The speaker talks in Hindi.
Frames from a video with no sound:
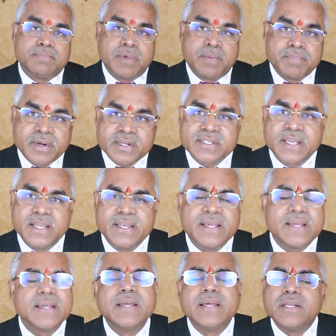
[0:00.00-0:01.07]
मेंबर्स के
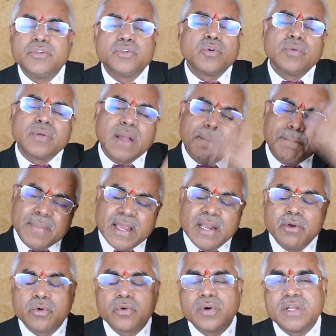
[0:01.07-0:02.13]
लिए जो उनका मेन
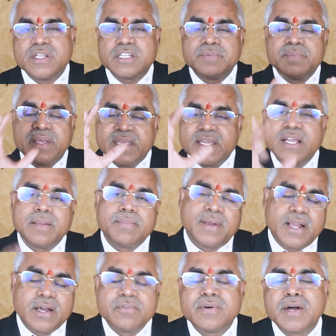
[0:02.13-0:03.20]
लोगो है जिसमें ईगल
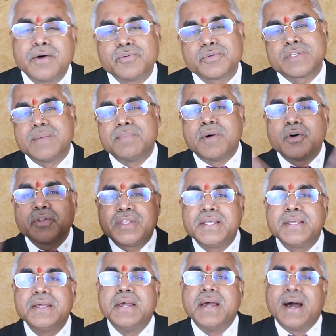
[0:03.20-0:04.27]
बना हुआ उसकी बहुत
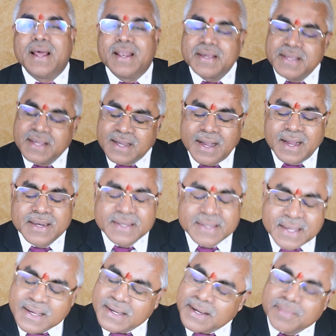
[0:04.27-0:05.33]
ही अलग ही कहानी
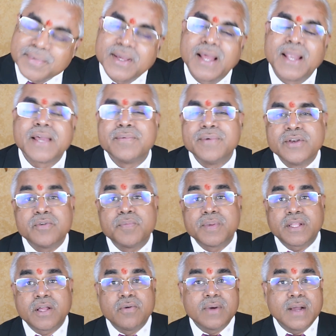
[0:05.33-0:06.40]
है कभी अलग वीडियो में
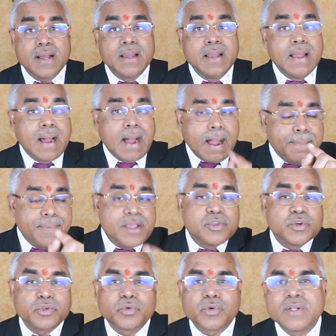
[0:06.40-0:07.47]
बताऊंगा अभी
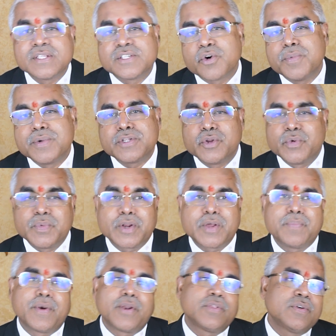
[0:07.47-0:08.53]
जो तुरंत 24 नवंबर
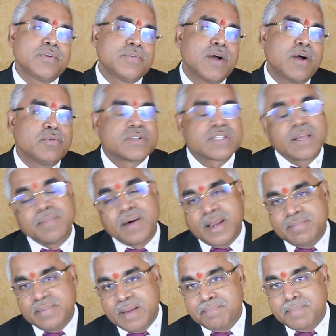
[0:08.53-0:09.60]
को पर्यटन हुआ उसके बारे
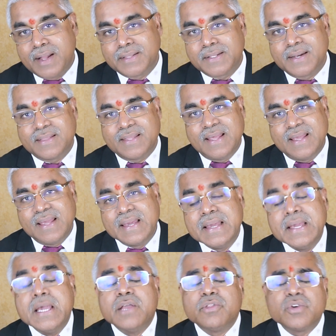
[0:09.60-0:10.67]
में हम बात करते हैं
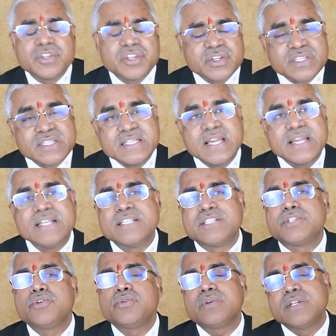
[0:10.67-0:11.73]
तो जो सी ए
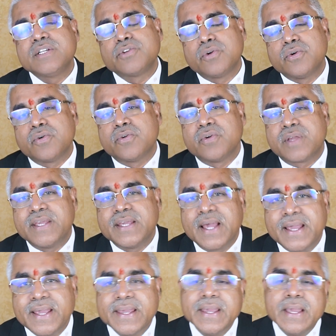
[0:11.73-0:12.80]
इंस्टीट्यूट ने जो लोगों किया
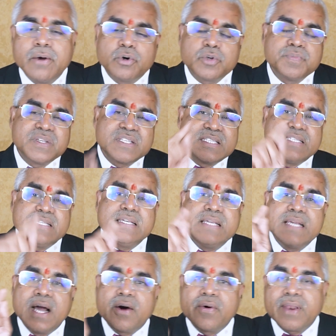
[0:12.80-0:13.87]
है उसमें सी
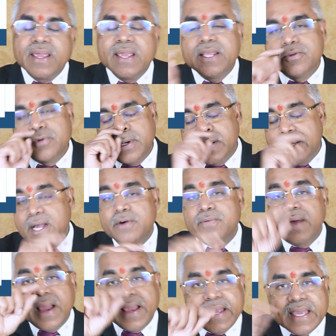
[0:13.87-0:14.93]
और ए जो लिखा
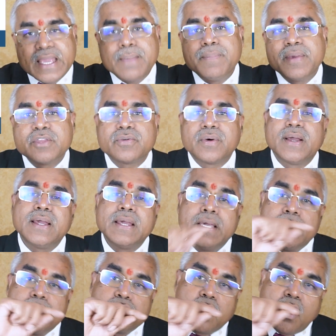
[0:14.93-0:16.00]
हुआ ए में जो है
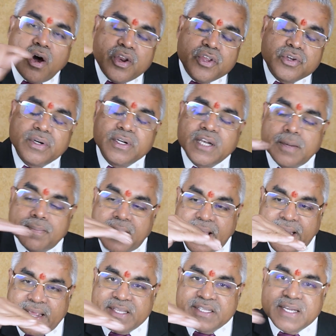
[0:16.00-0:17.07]
जो हॉरिजेंटल
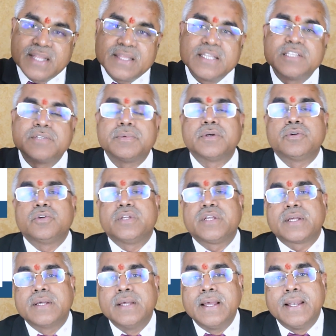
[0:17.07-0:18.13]
बार है क्षतिज
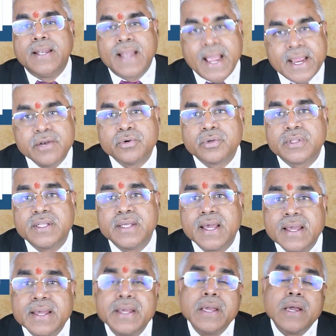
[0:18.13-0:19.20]
एक लाइन होती
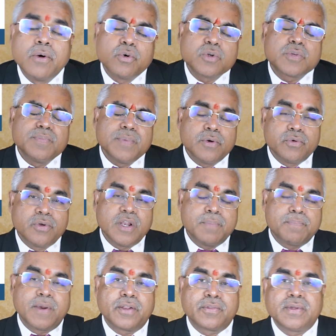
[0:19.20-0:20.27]
है उसमें उन्होंने
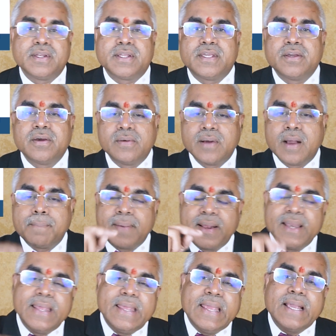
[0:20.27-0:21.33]
पर्यटन किया हुआ
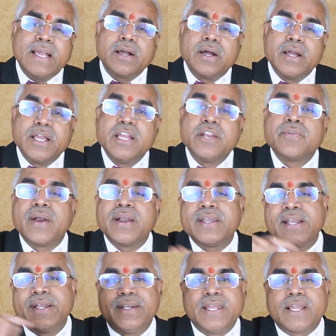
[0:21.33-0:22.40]
पहले एक
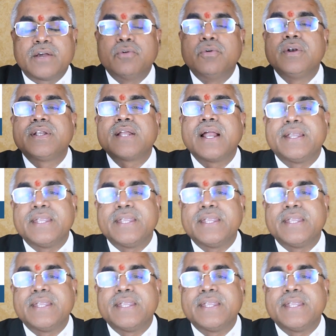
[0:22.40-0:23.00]
इन्वर्टेड टिक उल्टा